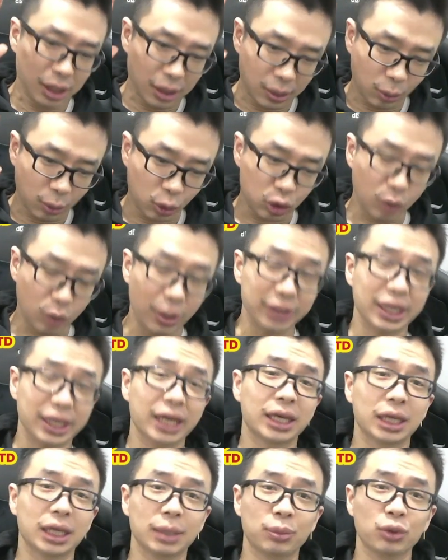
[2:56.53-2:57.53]
mau coba
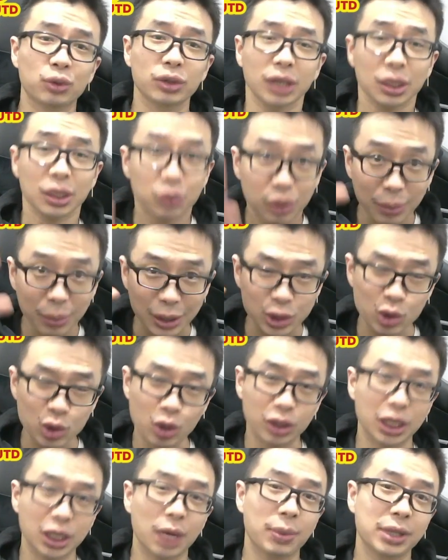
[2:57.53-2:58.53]
tackle pun kan udah masuk
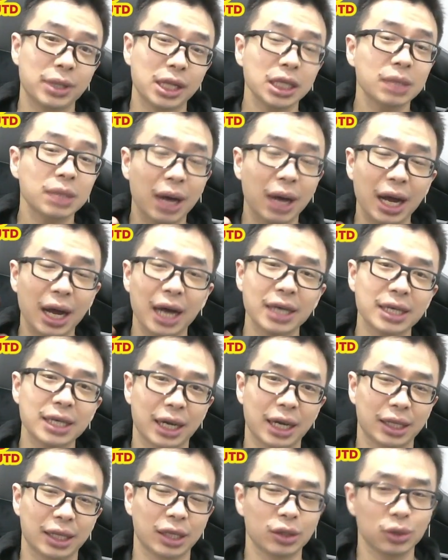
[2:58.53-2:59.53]
kotak penalti
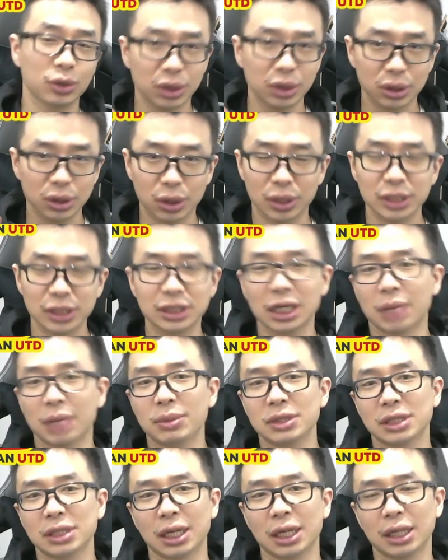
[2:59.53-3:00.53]
bahaya dan juga Loris nggak
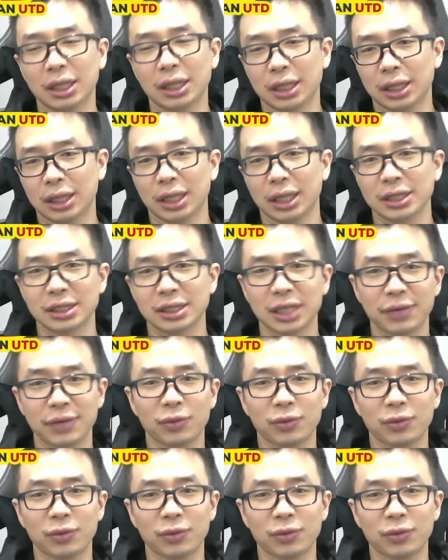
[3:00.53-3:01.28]
bisa uh, nge-save